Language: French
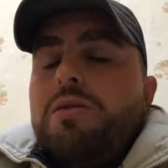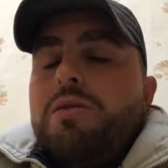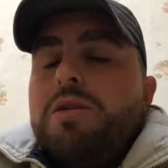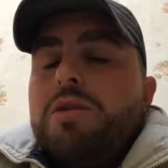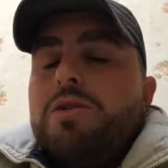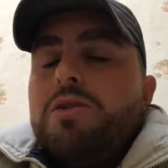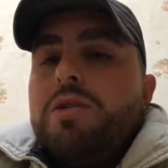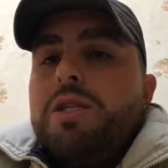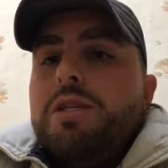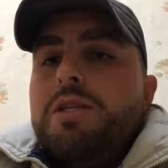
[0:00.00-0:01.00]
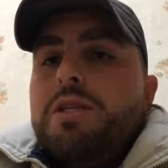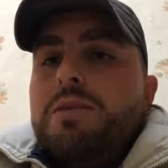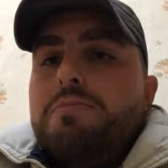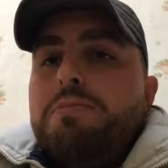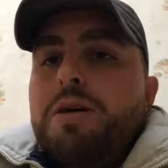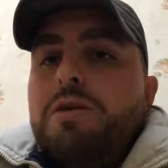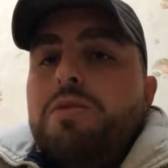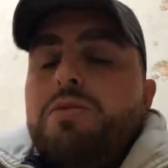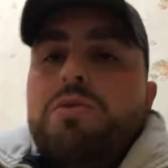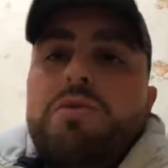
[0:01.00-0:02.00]
que je ne dise pas
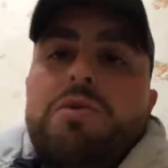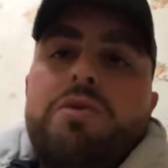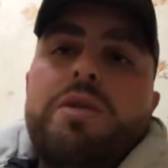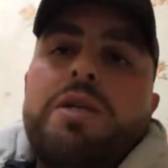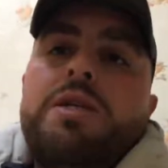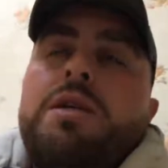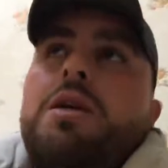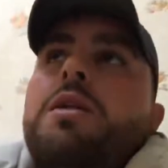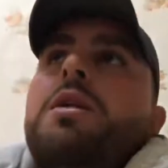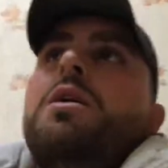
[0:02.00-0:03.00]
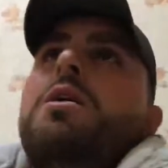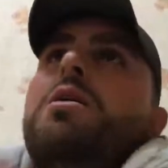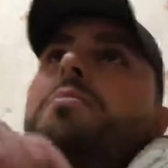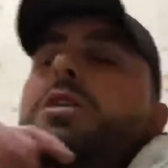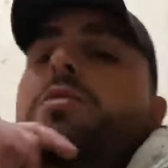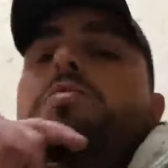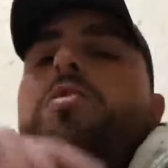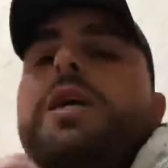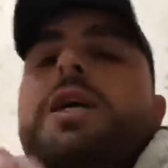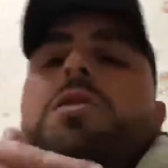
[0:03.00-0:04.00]
de conneries. Par exemple, pour
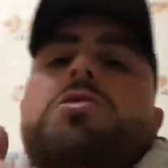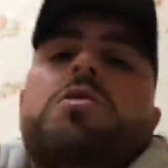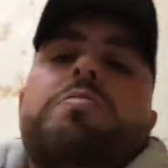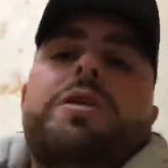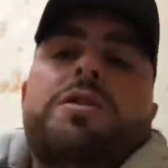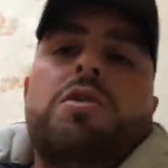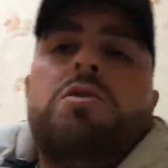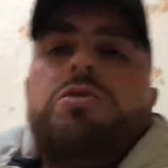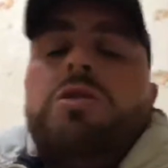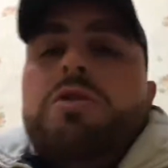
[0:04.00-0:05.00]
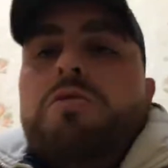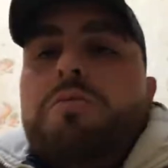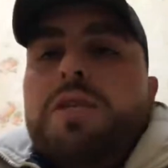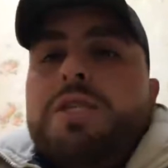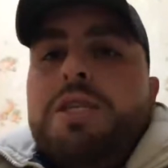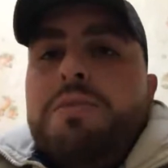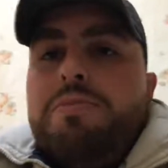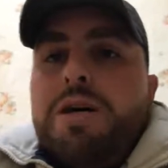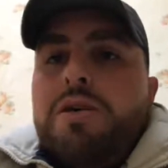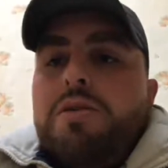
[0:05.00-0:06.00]
créer une entreprise en Suisse, vous passez
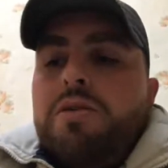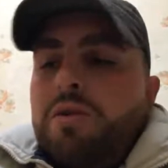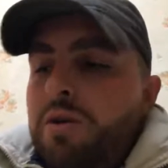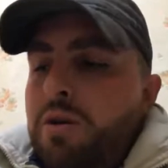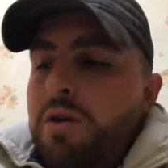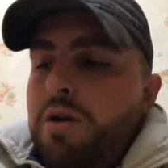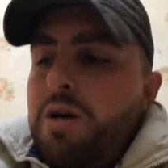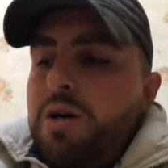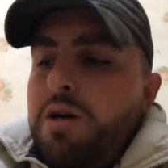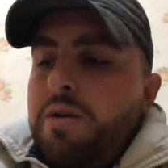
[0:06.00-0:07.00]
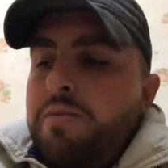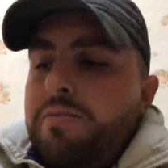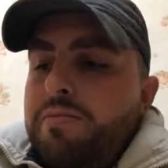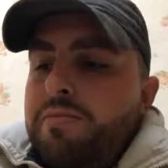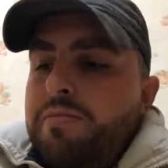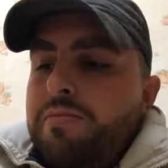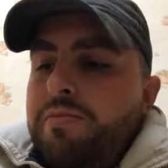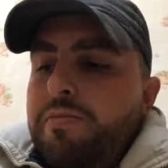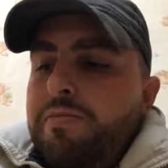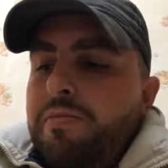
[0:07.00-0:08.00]
par un
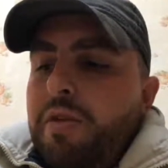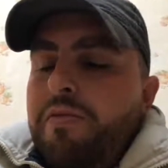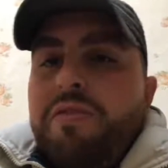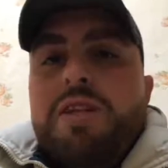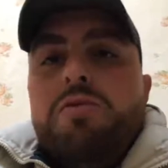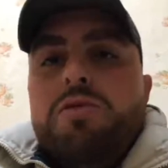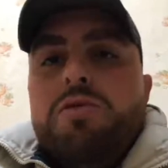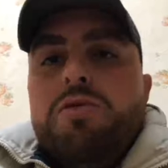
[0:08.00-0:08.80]
fiducier